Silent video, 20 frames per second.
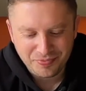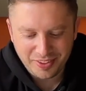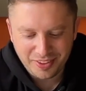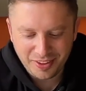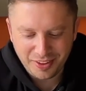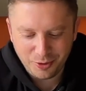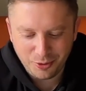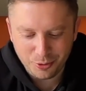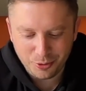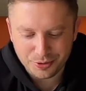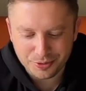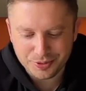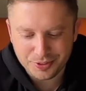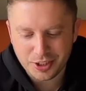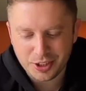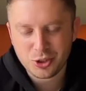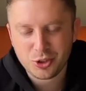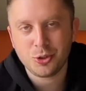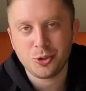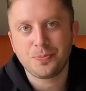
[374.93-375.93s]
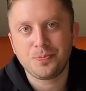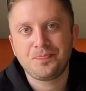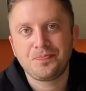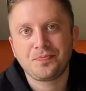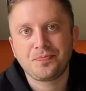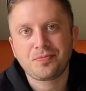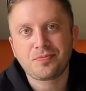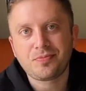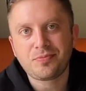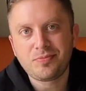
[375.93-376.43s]
Ну вот, так что
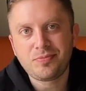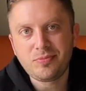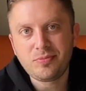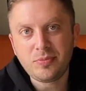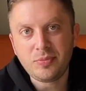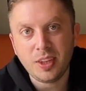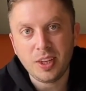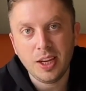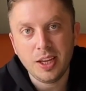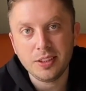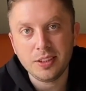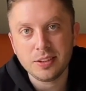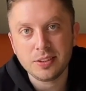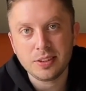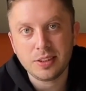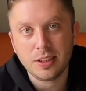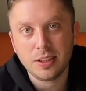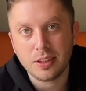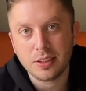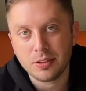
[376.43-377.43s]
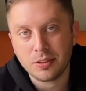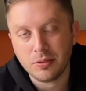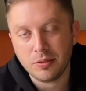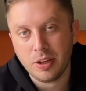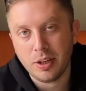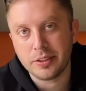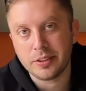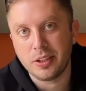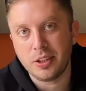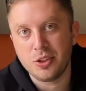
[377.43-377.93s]
этот салат
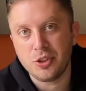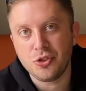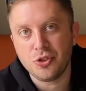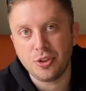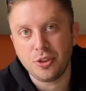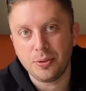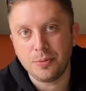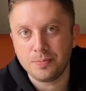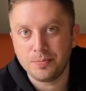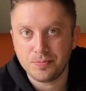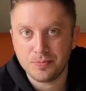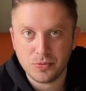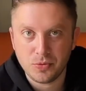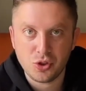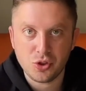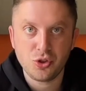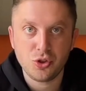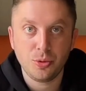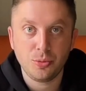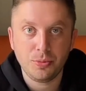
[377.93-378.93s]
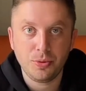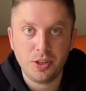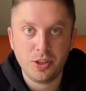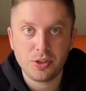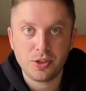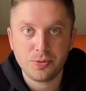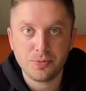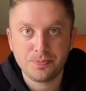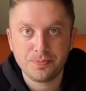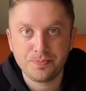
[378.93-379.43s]
отличный. Ждем дальше.